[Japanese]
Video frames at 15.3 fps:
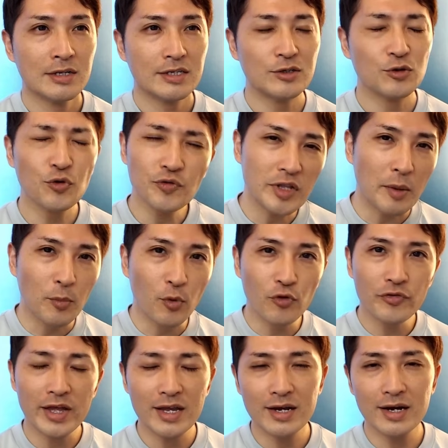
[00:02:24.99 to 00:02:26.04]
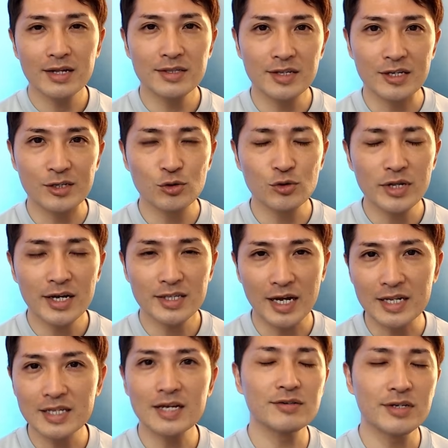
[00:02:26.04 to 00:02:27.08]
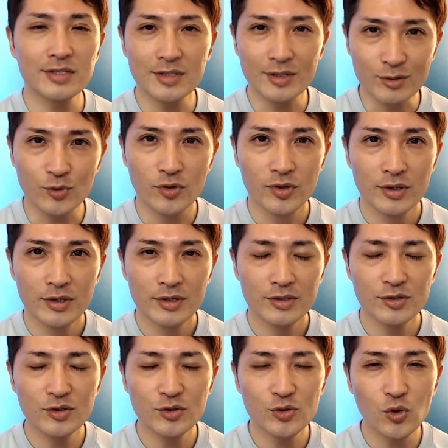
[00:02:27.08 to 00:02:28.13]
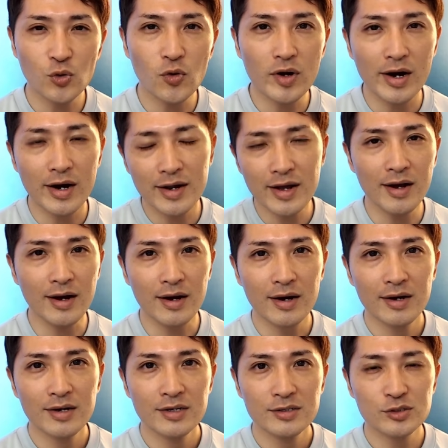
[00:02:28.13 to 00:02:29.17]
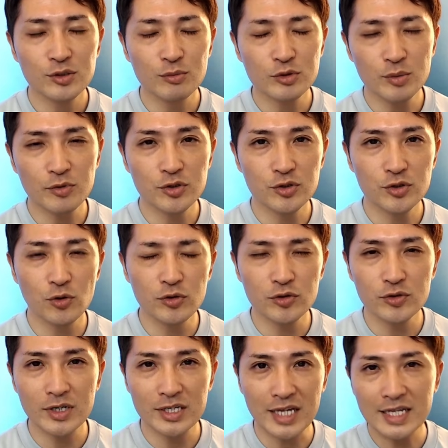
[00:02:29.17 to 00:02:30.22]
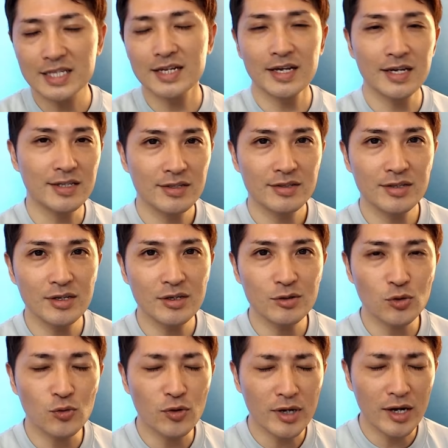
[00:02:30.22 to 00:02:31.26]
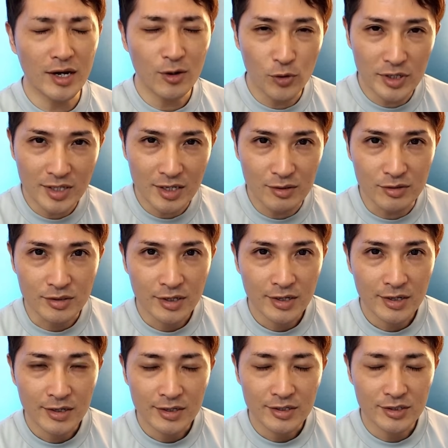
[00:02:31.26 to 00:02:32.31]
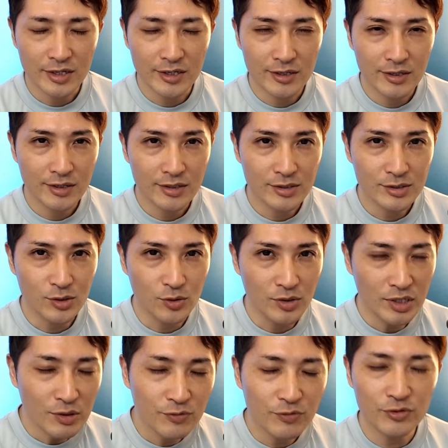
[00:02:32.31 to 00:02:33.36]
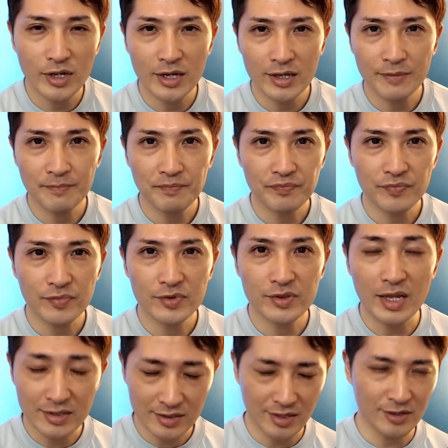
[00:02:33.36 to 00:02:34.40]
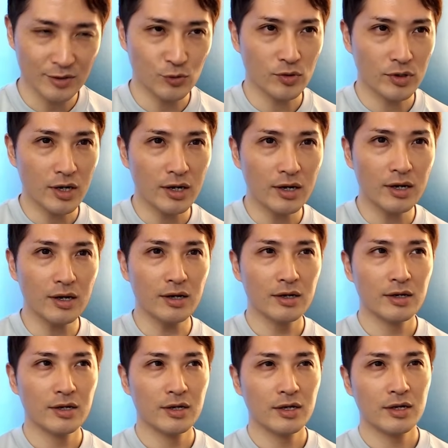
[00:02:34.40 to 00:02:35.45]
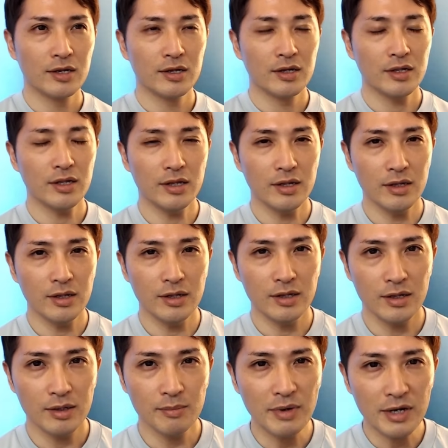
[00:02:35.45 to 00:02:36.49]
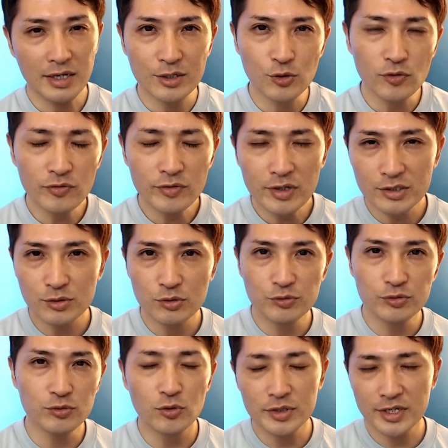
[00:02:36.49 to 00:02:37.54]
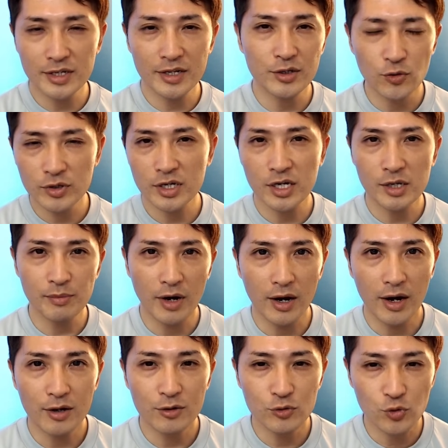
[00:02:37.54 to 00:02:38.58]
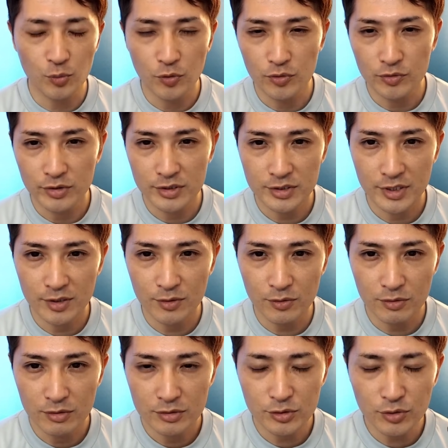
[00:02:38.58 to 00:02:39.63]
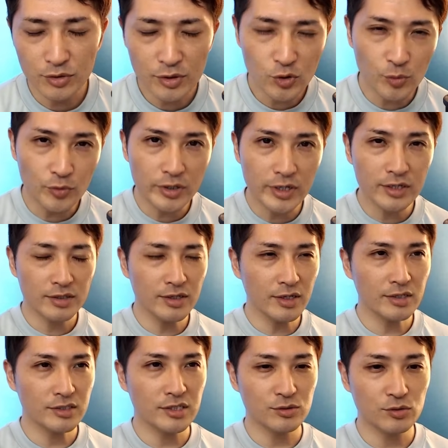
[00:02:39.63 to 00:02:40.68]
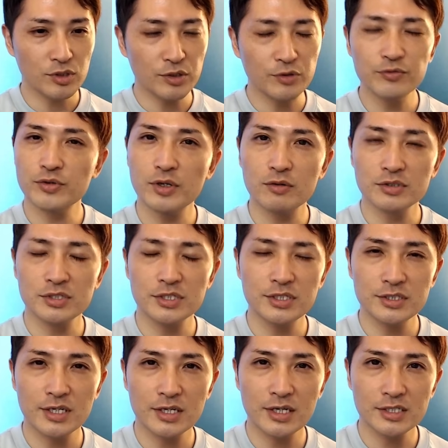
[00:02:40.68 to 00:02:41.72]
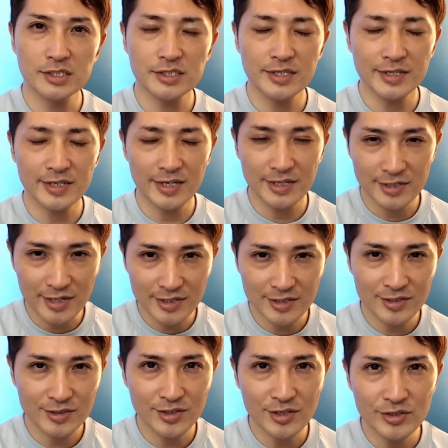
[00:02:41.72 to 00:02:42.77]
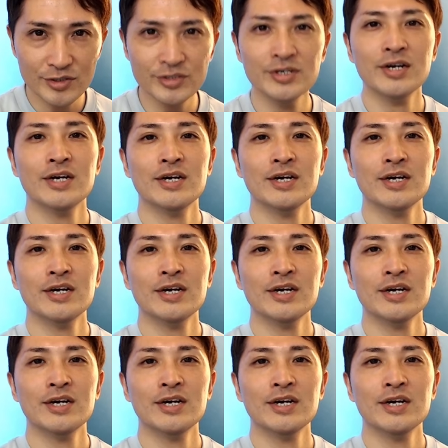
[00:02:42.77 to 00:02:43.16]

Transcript: いろんな問題があって人手が足りなくなってるというとこからそもそも供給が足りてないっていうところから起きてる、えー、そのインフレだったりとか、えー、まあ、いろんなその複合的な要因が今あると思うんですけどそれに伴ってじゃあそのインフレを沈静化させなきゃいけないっていう、